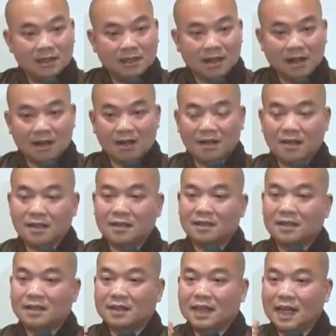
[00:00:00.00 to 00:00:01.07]
cho
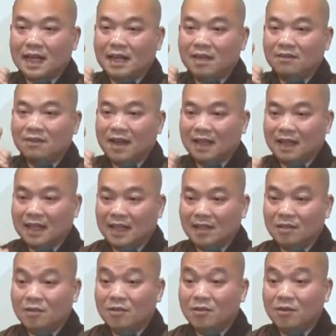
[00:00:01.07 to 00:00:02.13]
nên kinh và
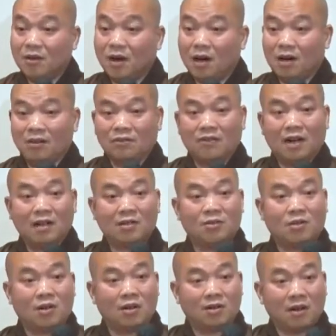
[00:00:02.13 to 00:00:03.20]
cánh của họ vẫn
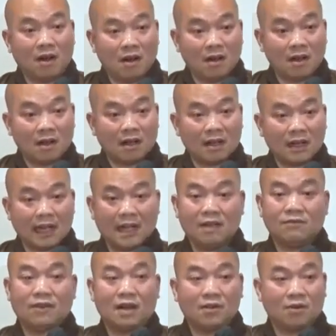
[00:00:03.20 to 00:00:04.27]
còn đó
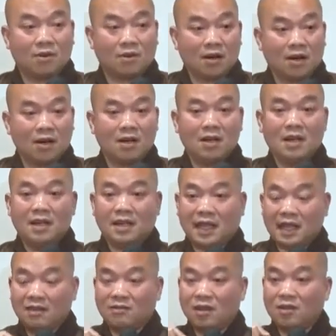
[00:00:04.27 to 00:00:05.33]
cánh vẫn còn đó
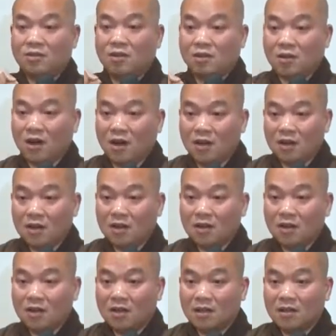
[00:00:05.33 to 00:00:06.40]
kinh vẫn còn đó
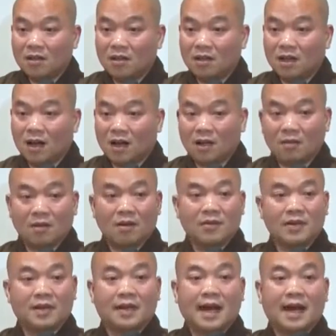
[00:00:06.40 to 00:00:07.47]
nhưng họ không có
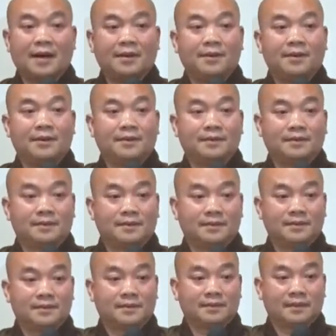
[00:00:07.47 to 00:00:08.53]
phiền não
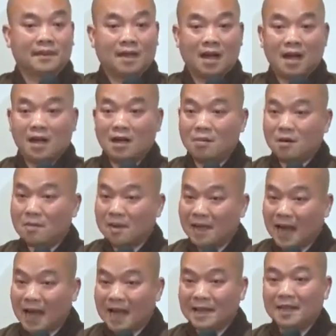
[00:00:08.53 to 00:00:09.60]
họ không có bị
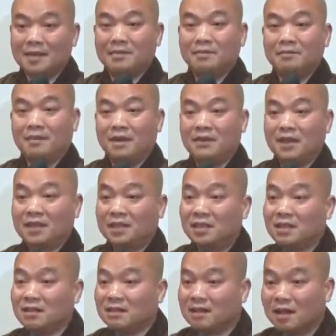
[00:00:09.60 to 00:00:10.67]
ái nhiễm bởi vì
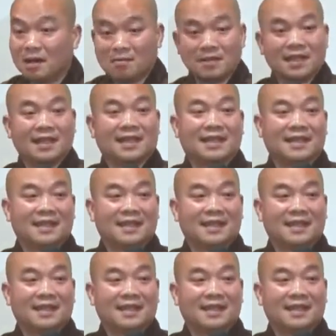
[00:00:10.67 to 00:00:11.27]
thức nó không sinh